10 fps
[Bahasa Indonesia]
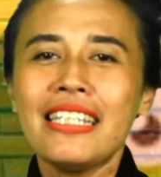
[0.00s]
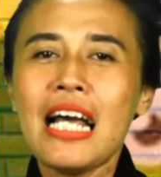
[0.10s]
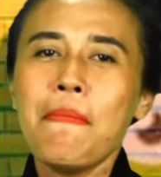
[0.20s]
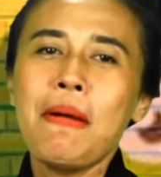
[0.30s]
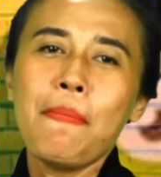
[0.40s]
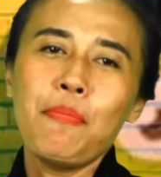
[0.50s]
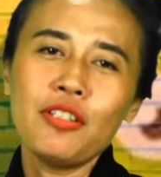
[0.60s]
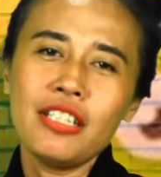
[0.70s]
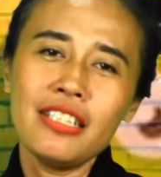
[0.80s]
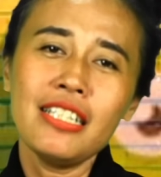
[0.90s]
Ditambah
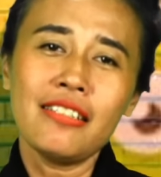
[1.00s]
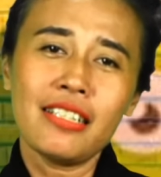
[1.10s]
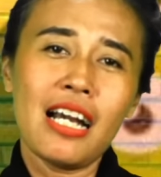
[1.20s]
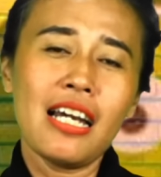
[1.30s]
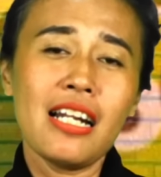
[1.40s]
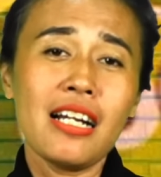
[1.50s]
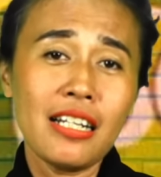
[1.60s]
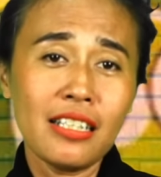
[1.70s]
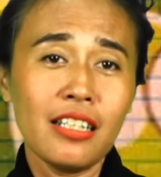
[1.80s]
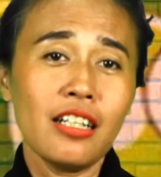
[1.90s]
posisinya sekarang
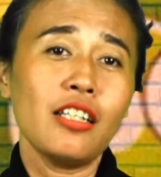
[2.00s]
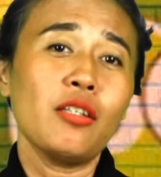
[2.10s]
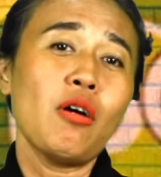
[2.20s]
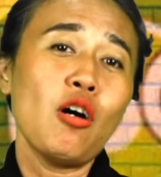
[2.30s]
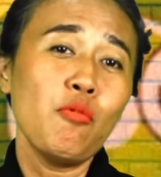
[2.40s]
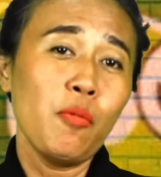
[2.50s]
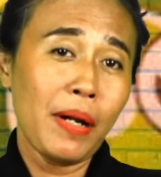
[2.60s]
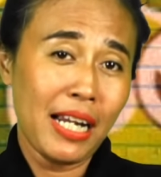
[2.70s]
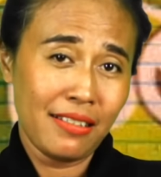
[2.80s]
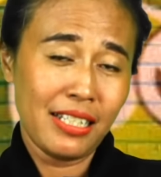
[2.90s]
kan ketua umum
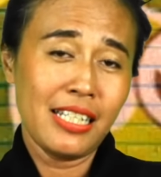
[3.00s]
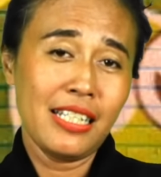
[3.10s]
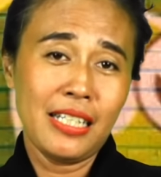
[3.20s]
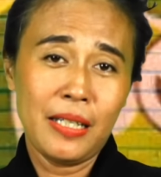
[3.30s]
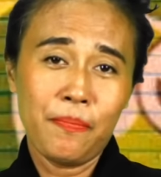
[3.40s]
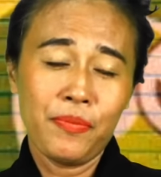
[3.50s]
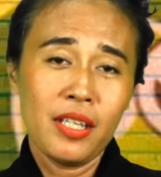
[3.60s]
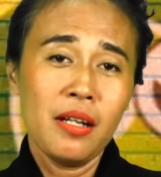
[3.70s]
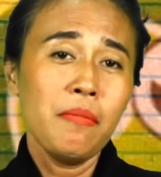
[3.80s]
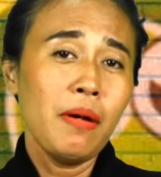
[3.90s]
PSI
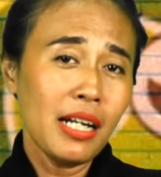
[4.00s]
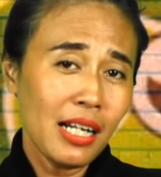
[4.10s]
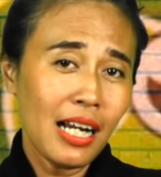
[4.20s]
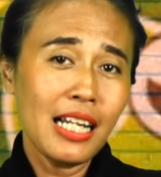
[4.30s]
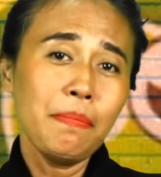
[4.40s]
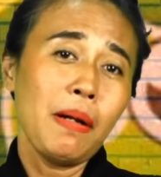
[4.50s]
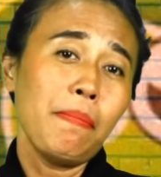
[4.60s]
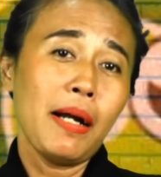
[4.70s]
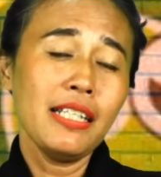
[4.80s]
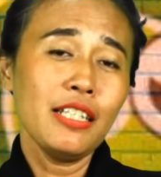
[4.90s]
barangkali
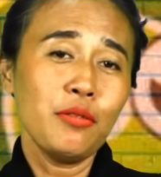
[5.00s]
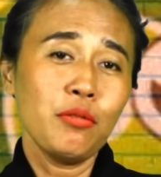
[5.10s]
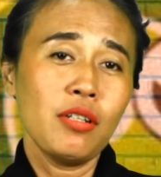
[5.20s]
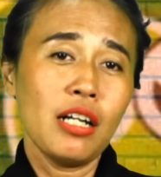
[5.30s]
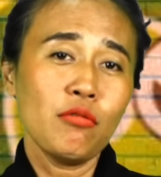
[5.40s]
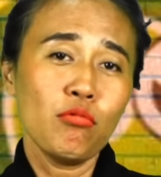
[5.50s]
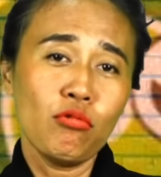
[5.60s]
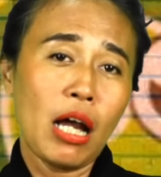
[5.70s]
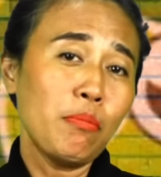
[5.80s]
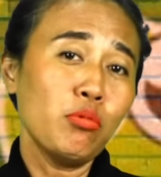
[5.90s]
bapaknya juga
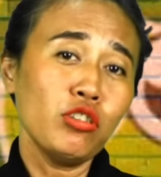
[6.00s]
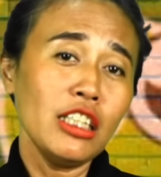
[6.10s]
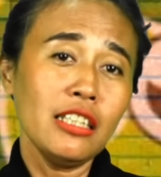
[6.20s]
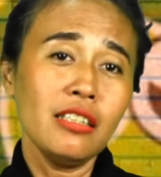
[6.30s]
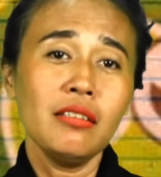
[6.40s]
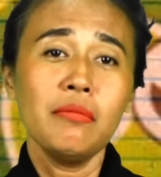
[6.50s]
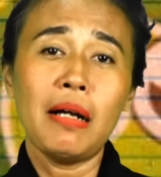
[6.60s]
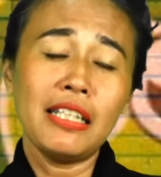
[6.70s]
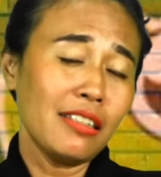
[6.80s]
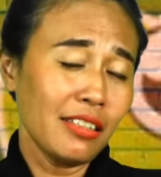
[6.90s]
sudah pusing
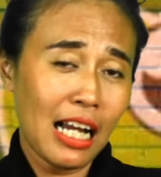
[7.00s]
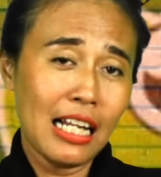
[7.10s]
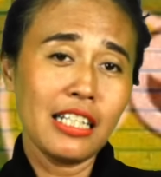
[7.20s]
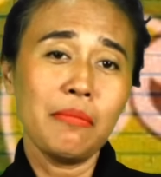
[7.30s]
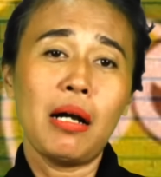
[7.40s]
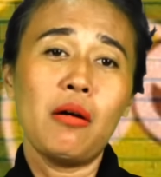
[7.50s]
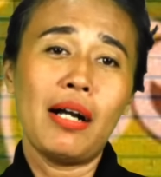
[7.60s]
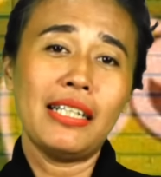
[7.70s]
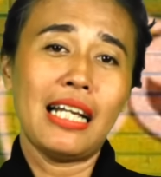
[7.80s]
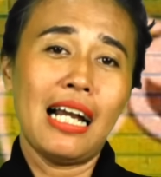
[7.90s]
banyak sekali
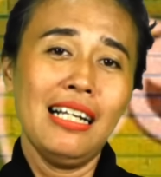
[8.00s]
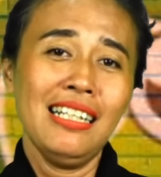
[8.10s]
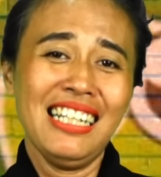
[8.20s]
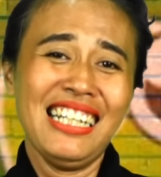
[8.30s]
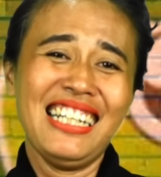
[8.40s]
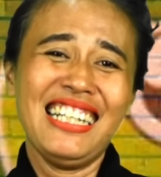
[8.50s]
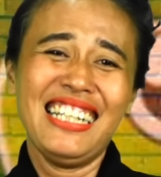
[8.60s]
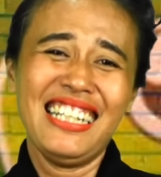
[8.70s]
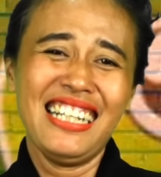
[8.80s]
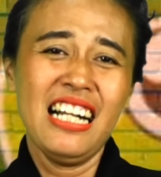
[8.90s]
kemauannya
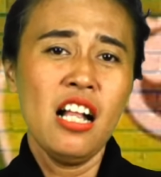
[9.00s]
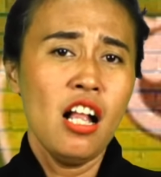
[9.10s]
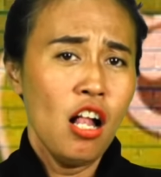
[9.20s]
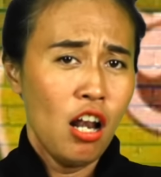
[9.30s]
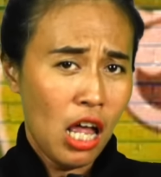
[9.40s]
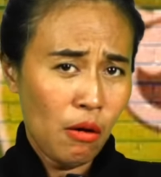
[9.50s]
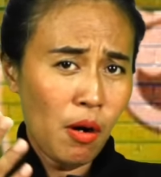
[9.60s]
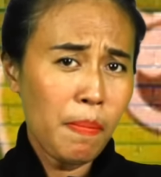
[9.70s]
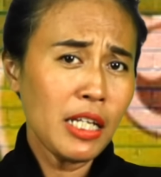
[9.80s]
lawang